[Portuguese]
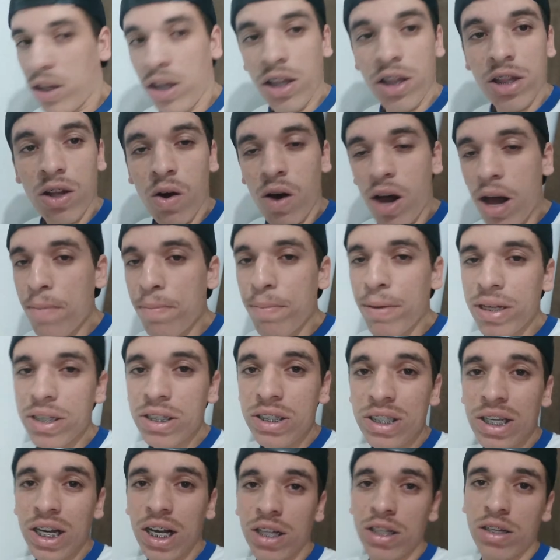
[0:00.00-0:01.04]
Então,
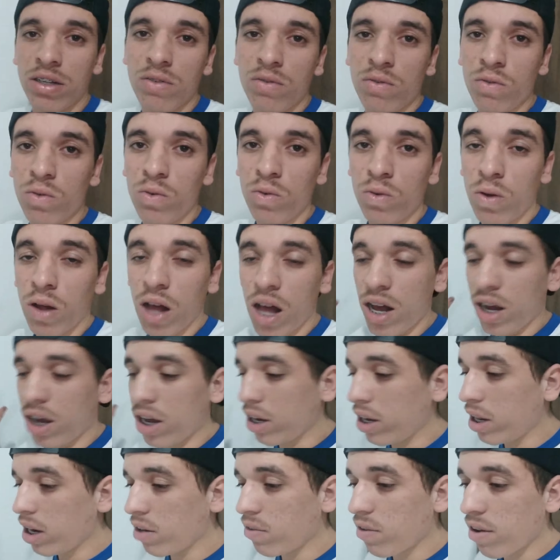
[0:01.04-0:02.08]
rapaziada, a
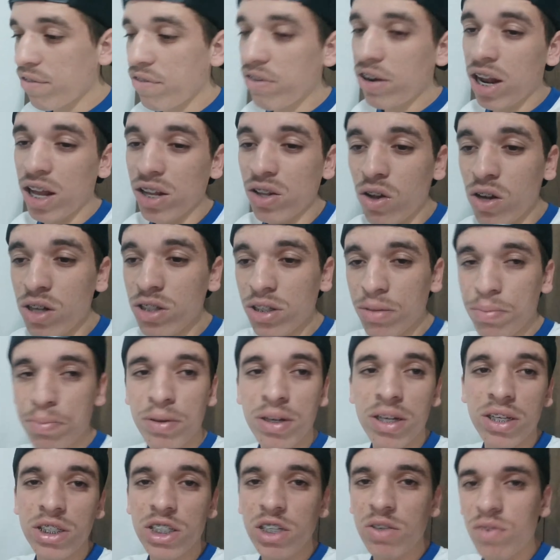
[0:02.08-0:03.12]
galera vai falar: Nossa,
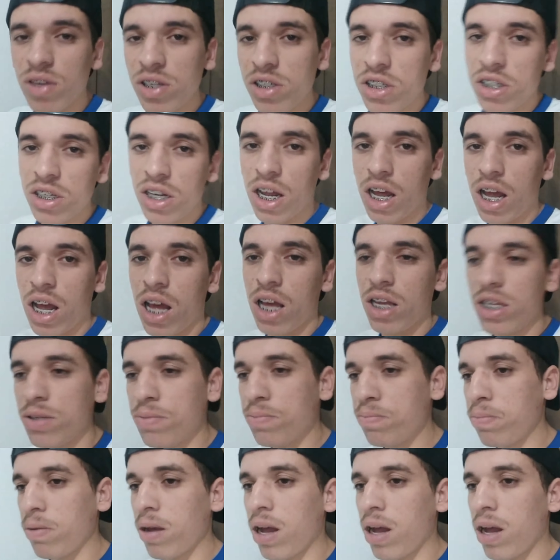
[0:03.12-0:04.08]
por que você vai tirar